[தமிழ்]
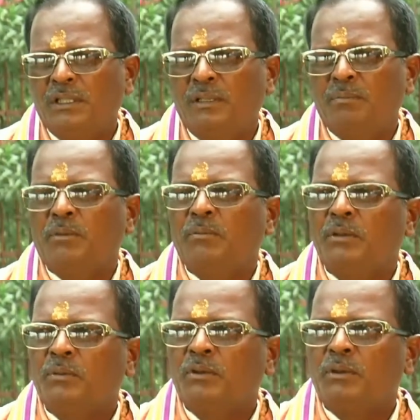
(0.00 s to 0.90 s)
அப்புறமா
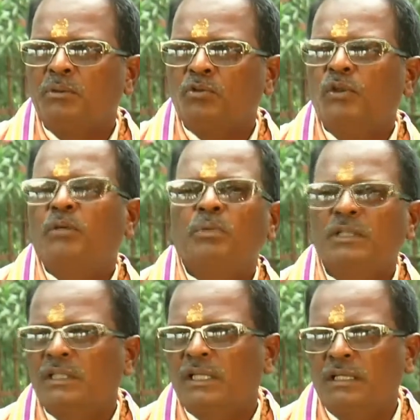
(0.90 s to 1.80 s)
அவங்க நம்ம சொன்ன
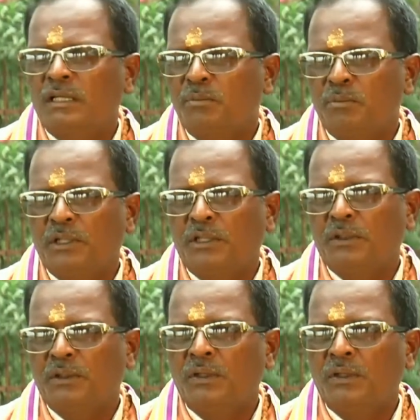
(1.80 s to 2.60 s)
பேச்சு கேட்காம போயிட்டாங்க